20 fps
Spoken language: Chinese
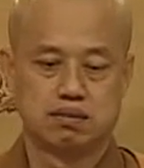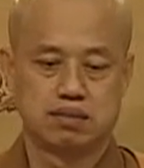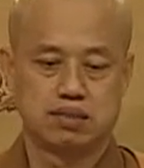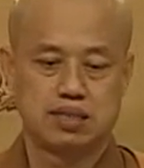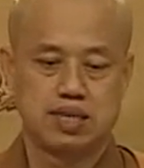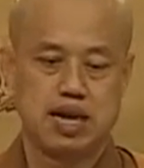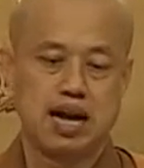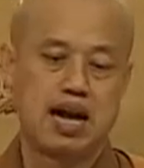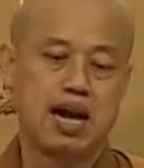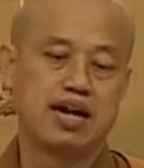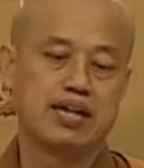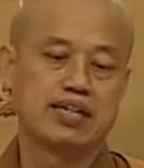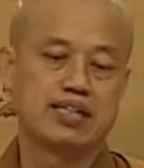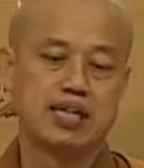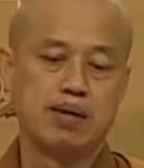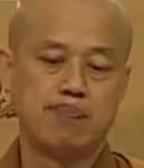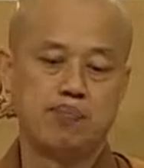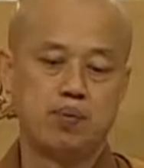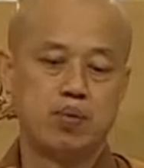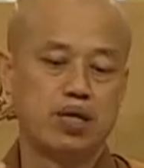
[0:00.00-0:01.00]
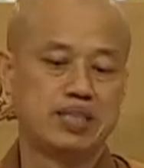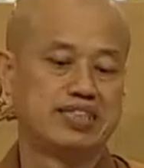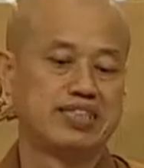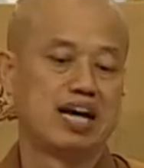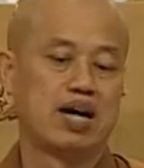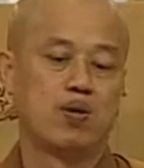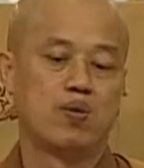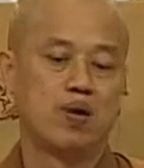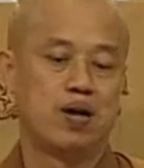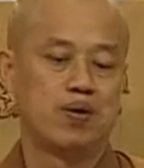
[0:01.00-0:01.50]
他也不会
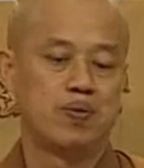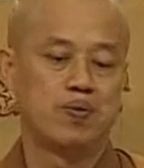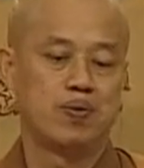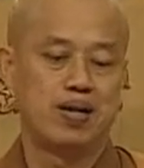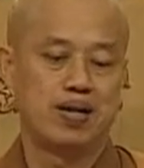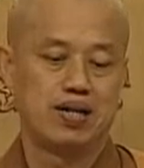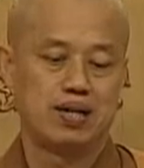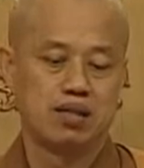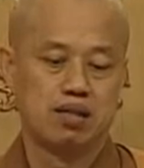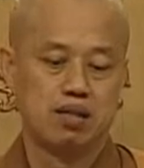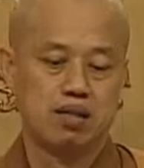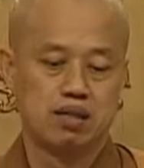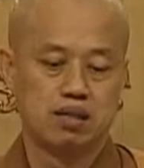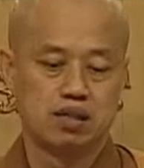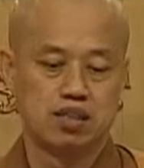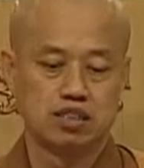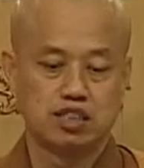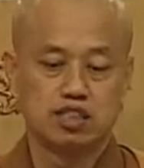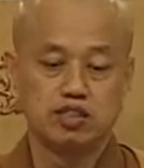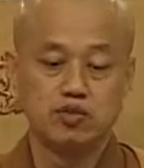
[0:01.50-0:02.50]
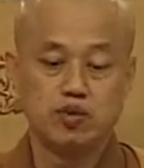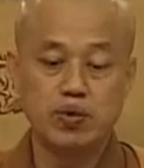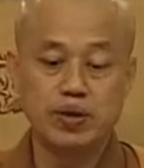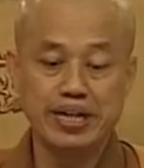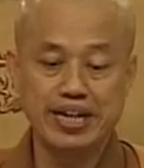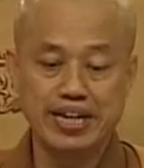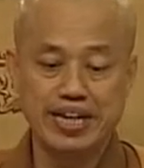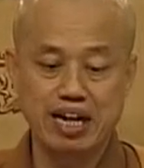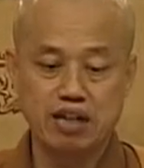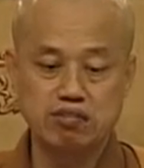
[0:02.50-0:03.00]
讲谎话。可是为
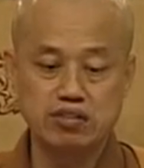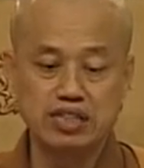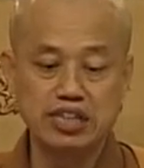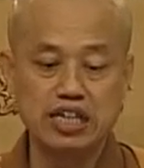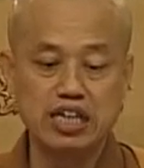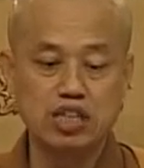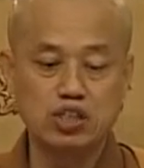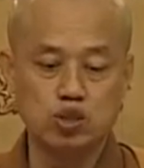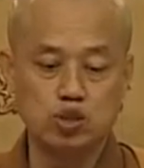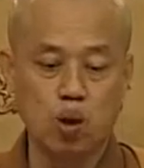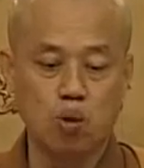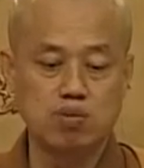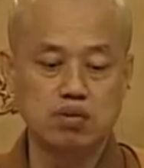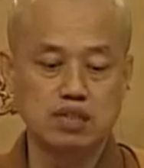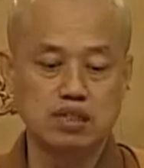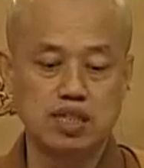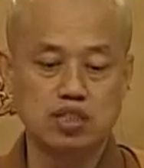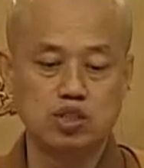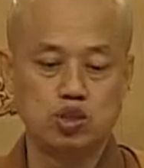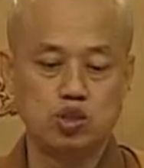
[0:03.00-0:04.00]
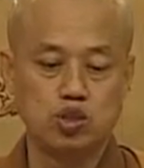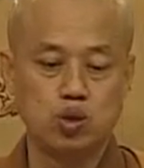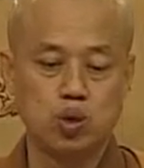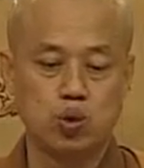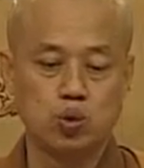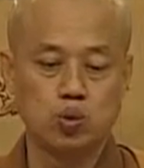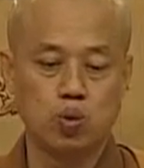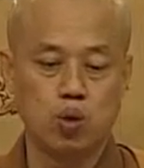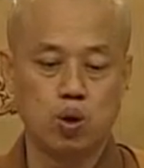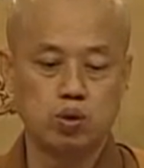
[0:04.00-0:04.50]
了要利益众生，
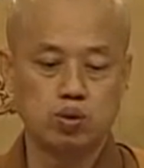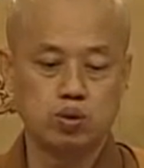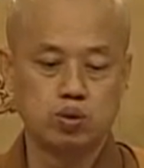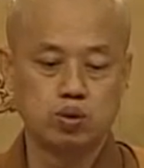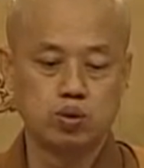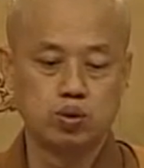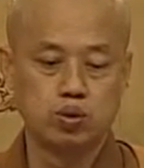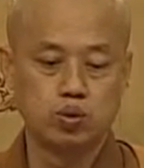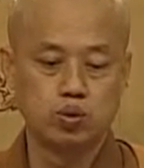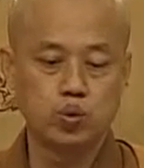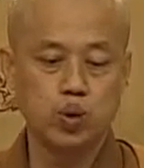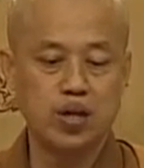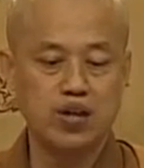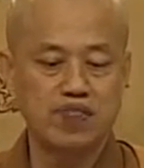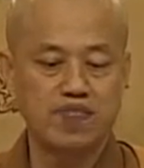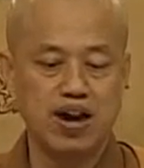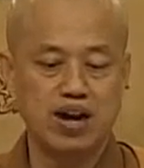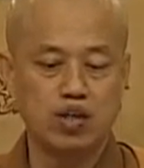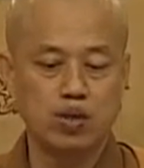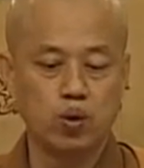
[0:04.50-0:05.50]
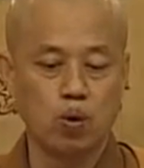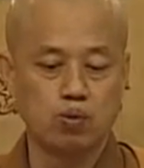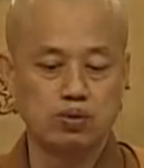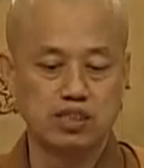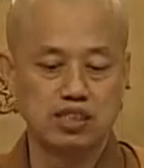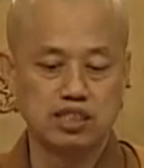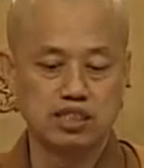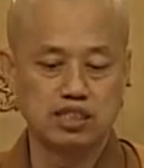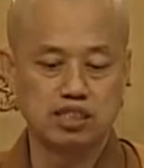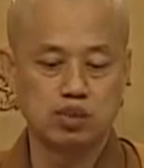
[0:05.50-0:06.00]
救脱对方有
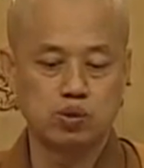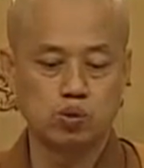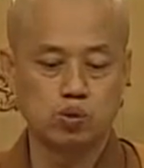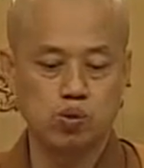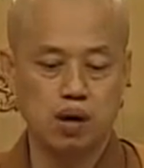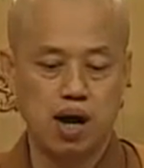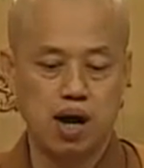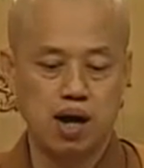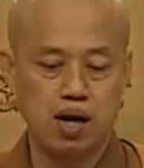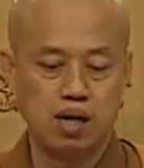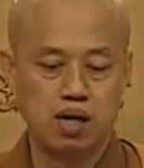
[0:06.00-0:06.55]
情之故啊，